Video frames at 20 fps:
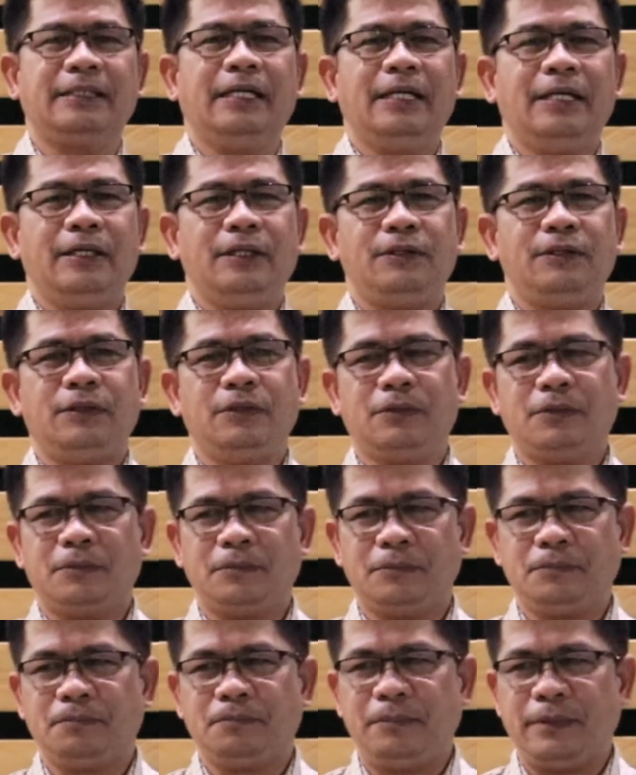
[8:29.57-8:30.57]

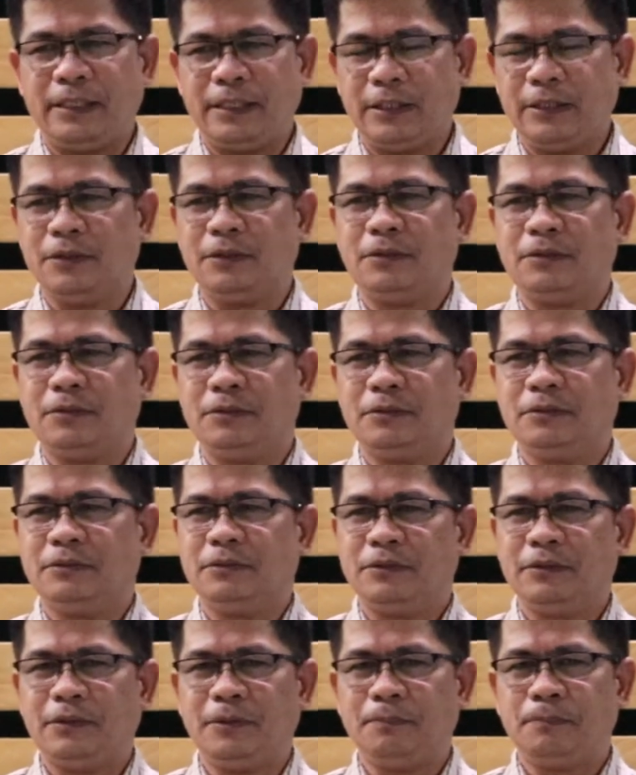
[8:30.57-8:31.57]
yung, yung,
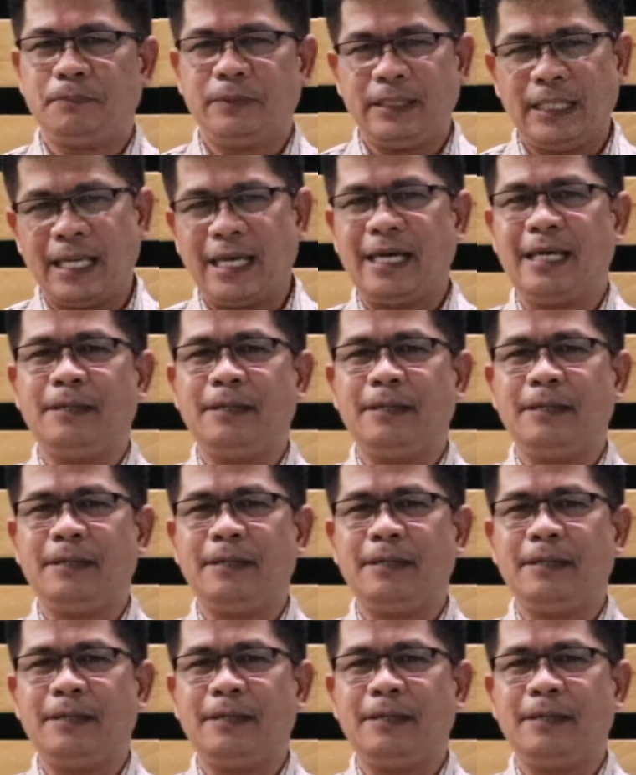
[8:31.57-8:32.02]
yung pilay,